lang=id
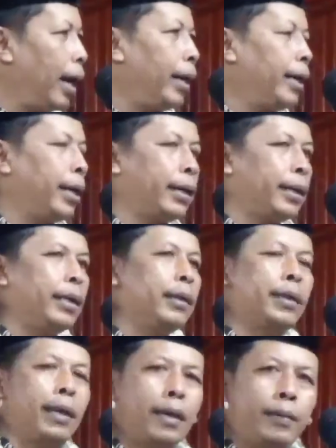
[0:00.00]
ada
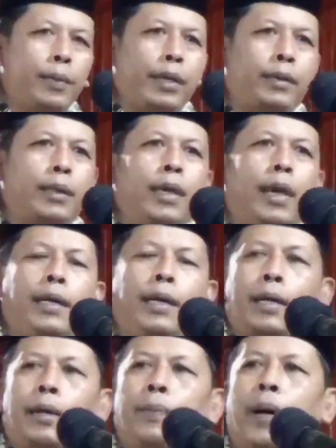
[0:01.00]
ketentraman,
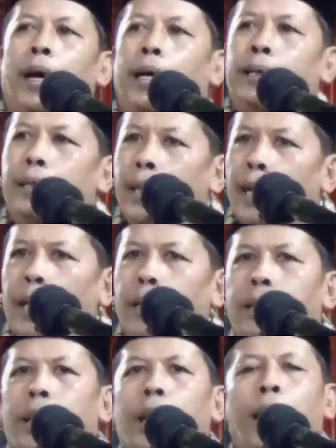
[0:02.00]
ada kebahagiaan,